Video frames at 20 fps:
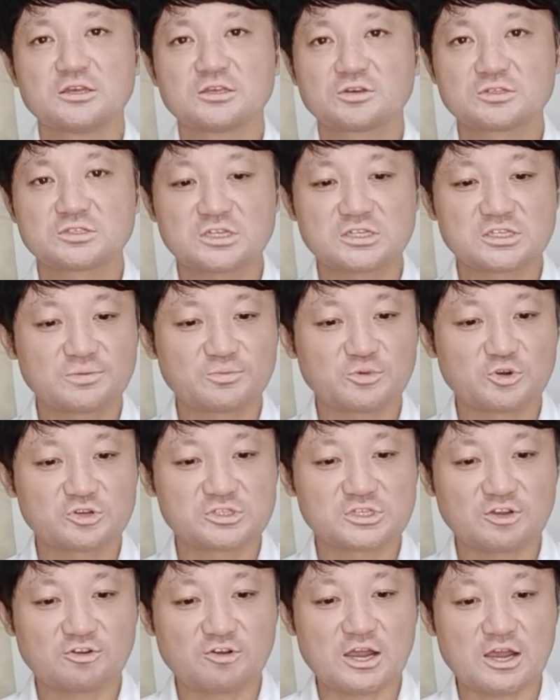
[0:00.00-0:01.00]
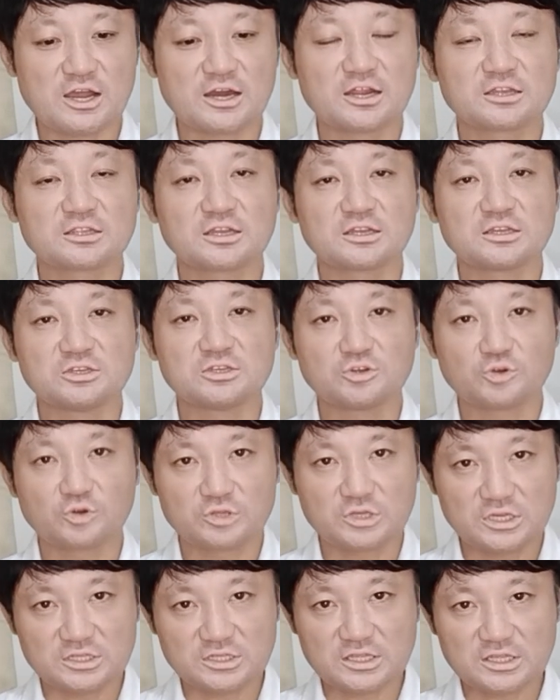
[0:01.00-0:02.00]
そして死亡者は新たに4
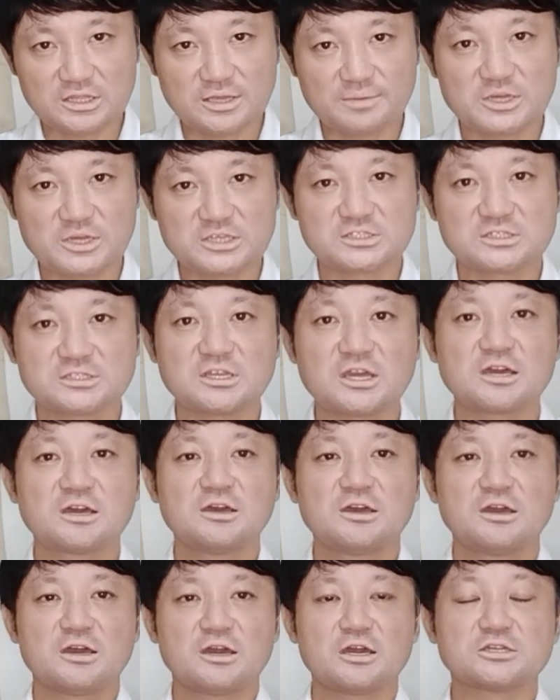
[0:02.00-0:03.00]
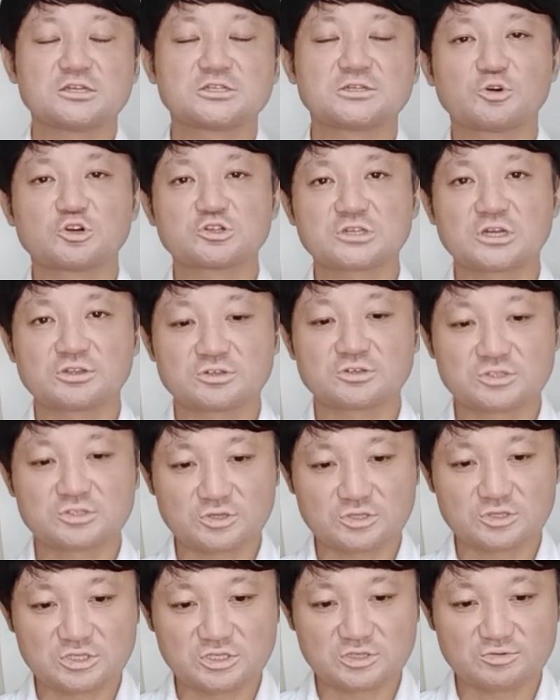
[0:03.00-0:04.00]
人出てまして、死亡者の
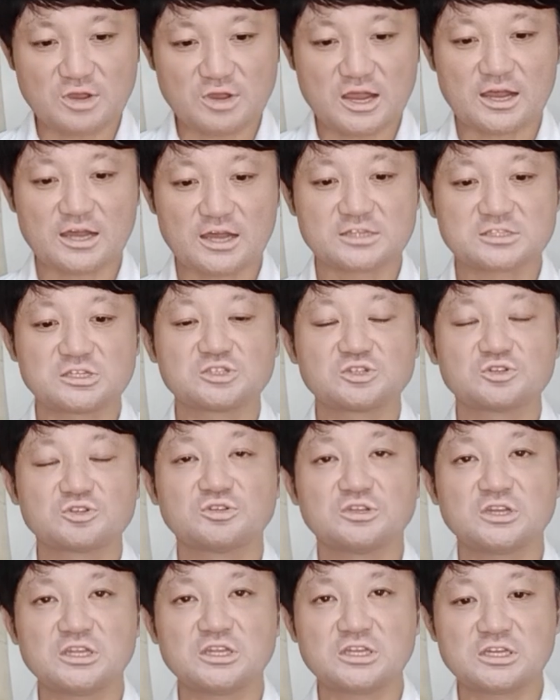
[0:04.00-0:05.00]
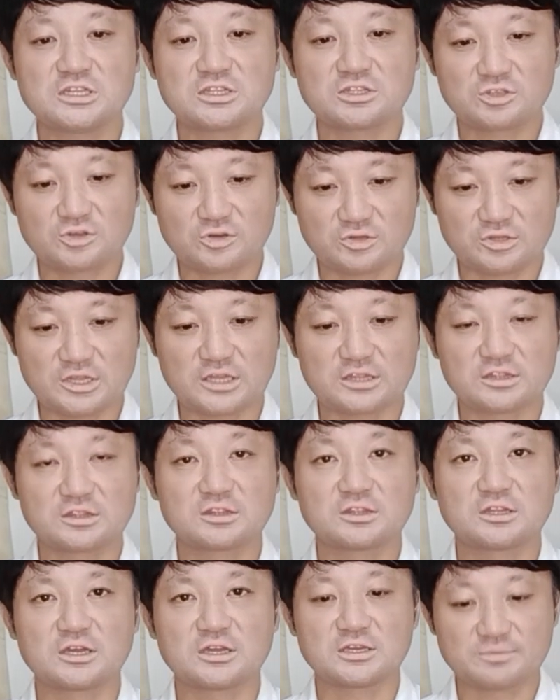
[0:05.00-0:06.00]
総数は82人となっ
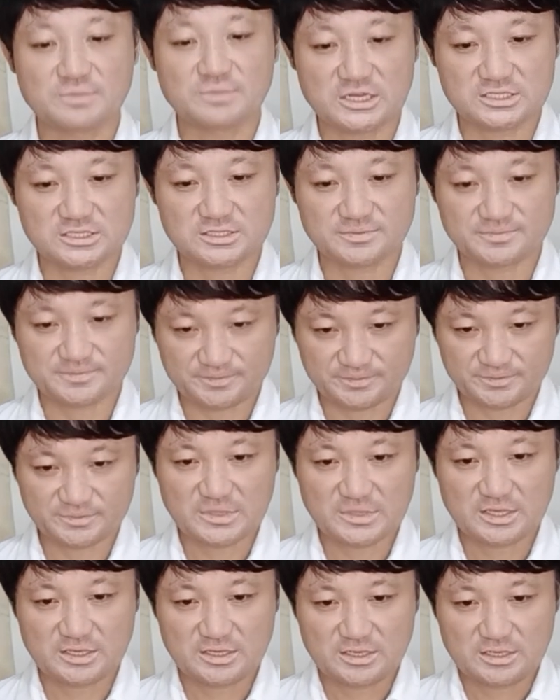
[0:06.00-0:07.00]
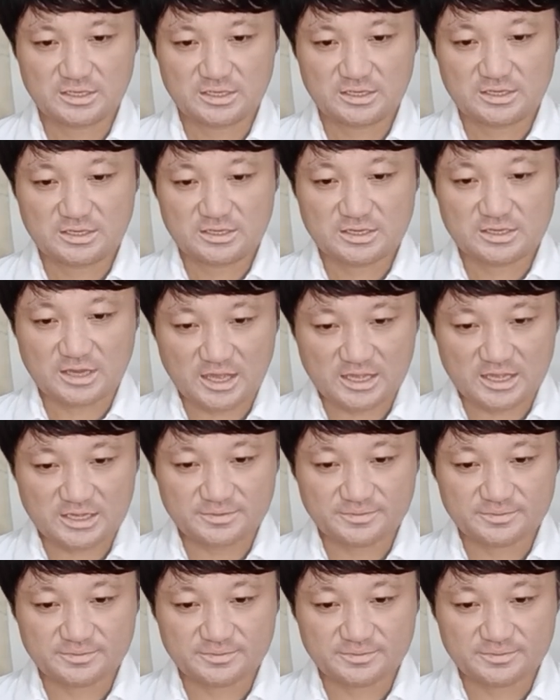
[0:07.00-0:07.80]
ています。はい。